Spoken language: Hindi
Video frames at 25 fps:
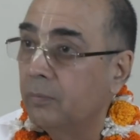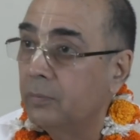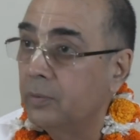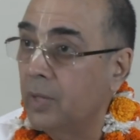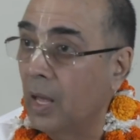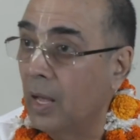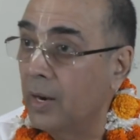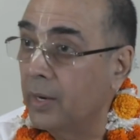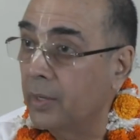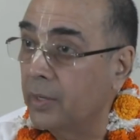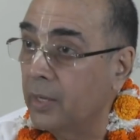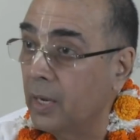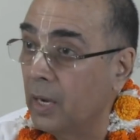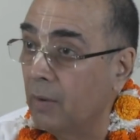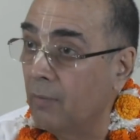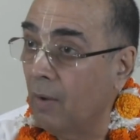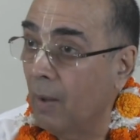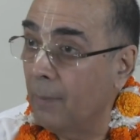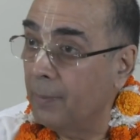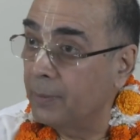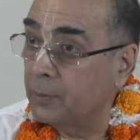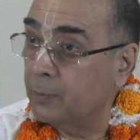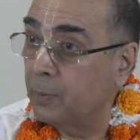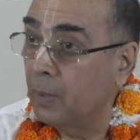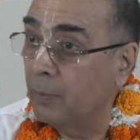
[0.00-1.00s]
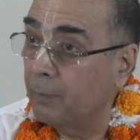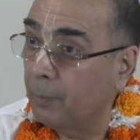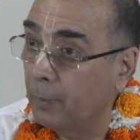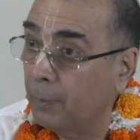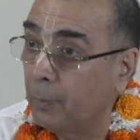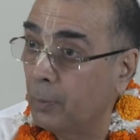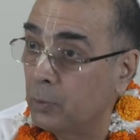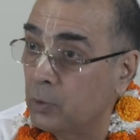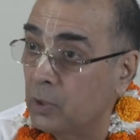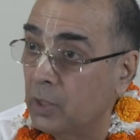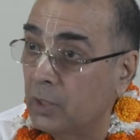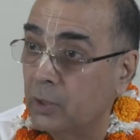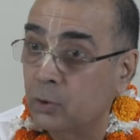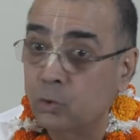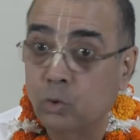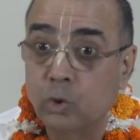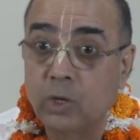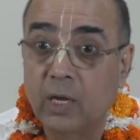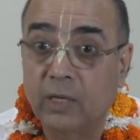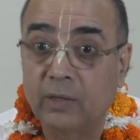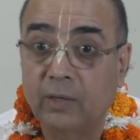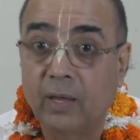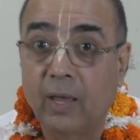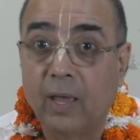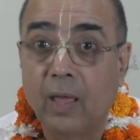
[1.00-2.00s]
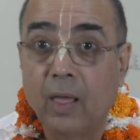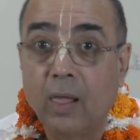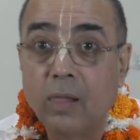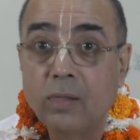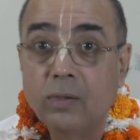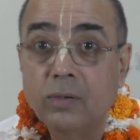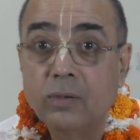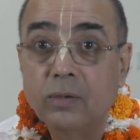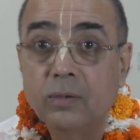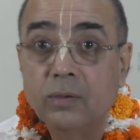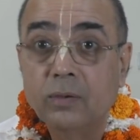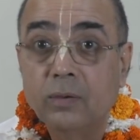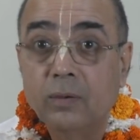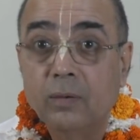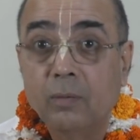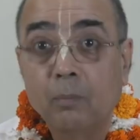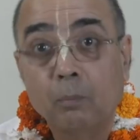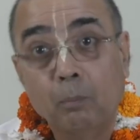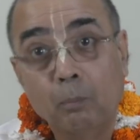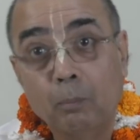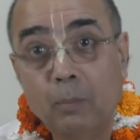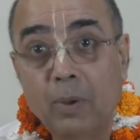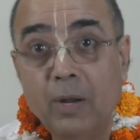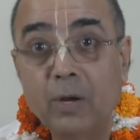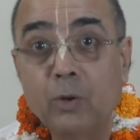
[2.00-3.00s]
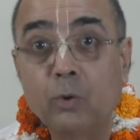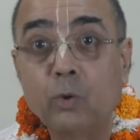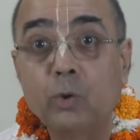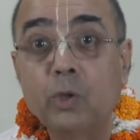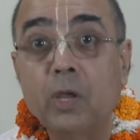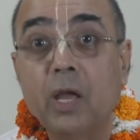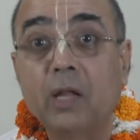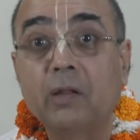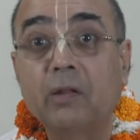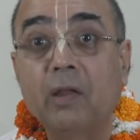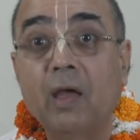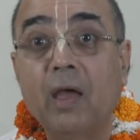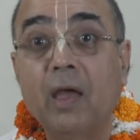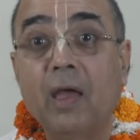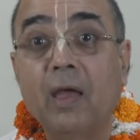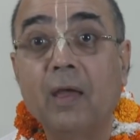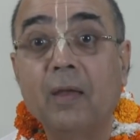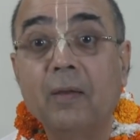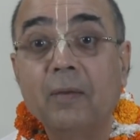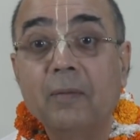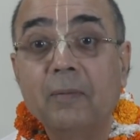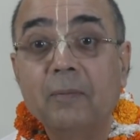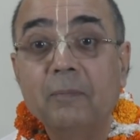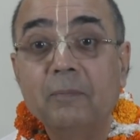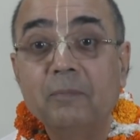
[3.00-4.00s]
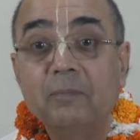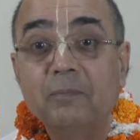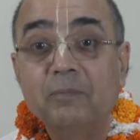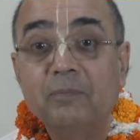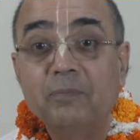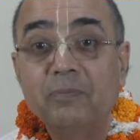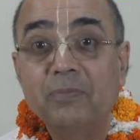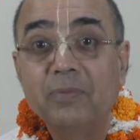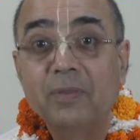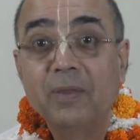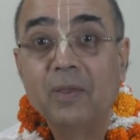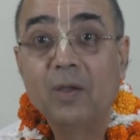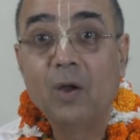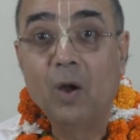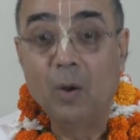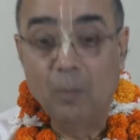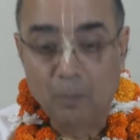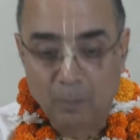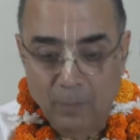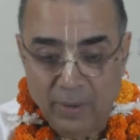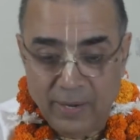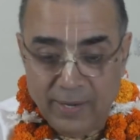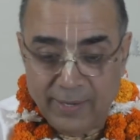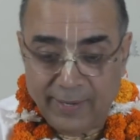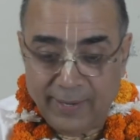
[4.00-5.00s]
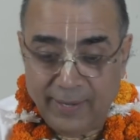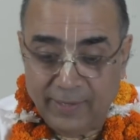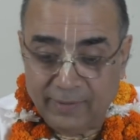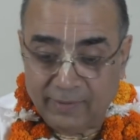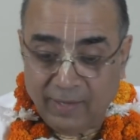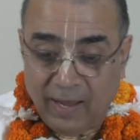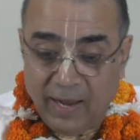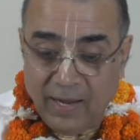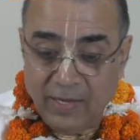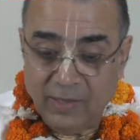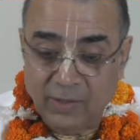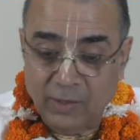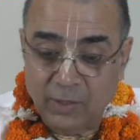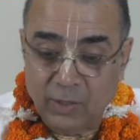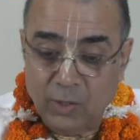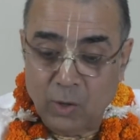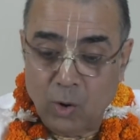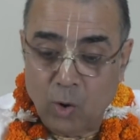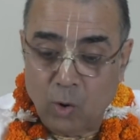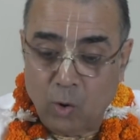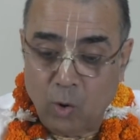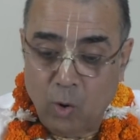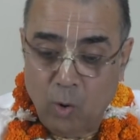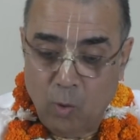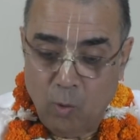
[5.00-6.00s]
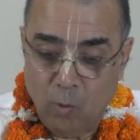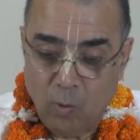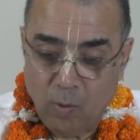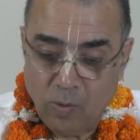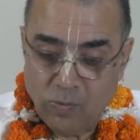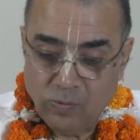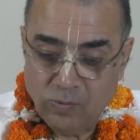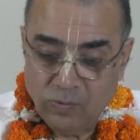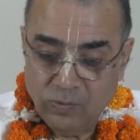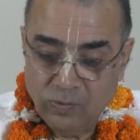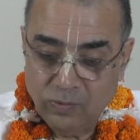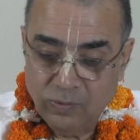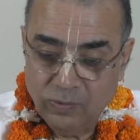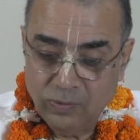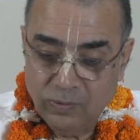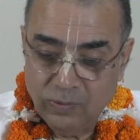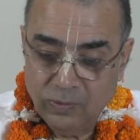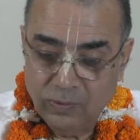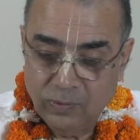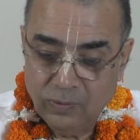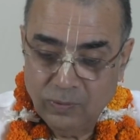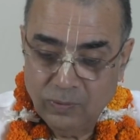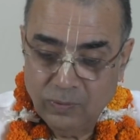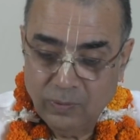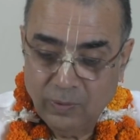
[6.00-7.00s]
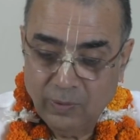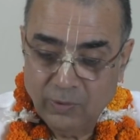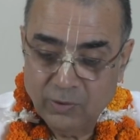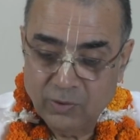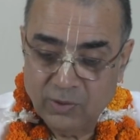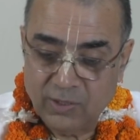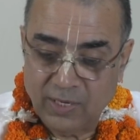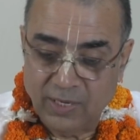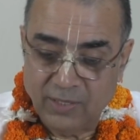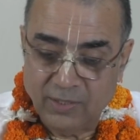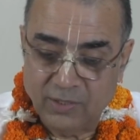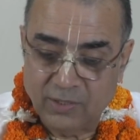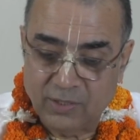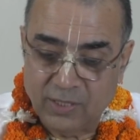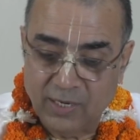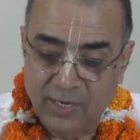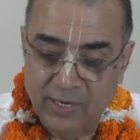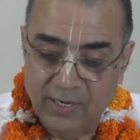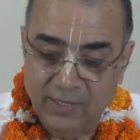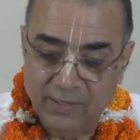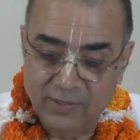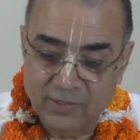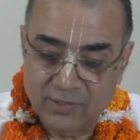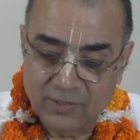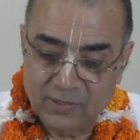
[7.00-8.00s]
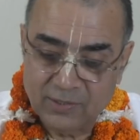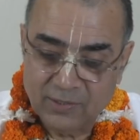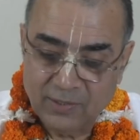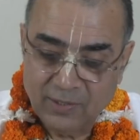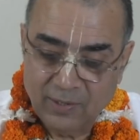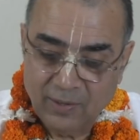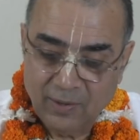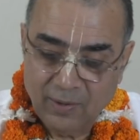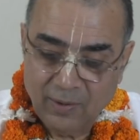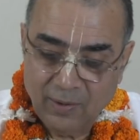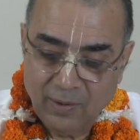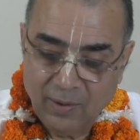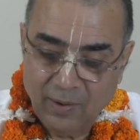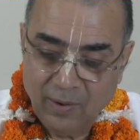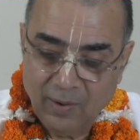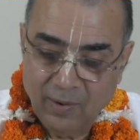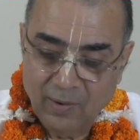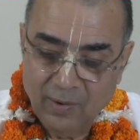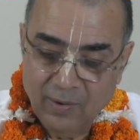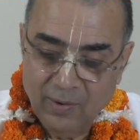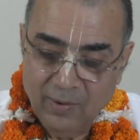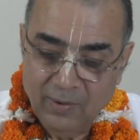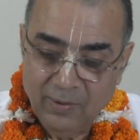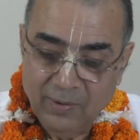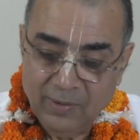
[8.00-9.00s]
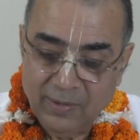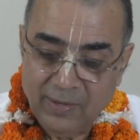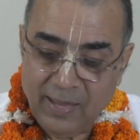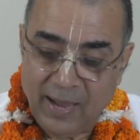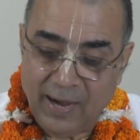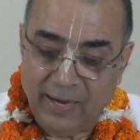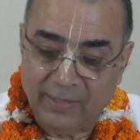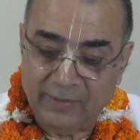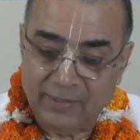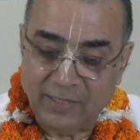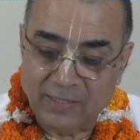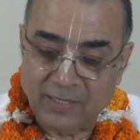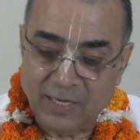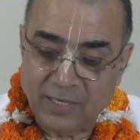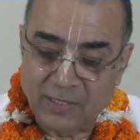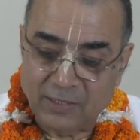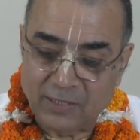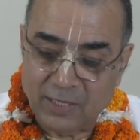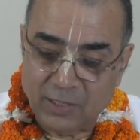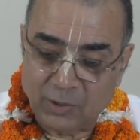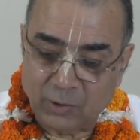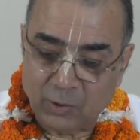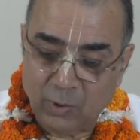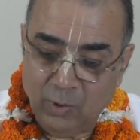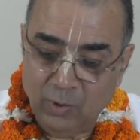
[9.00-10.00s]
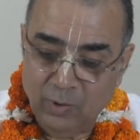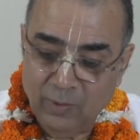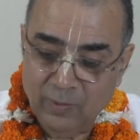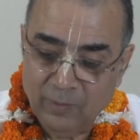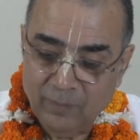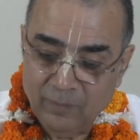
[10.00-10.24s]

ध्यान रखिएगा वापस प्रपोजल किसको जाता है मन को जाता है और मन कहता है इंद्रियों को सेंसेस क्या कहता है सेंसेस को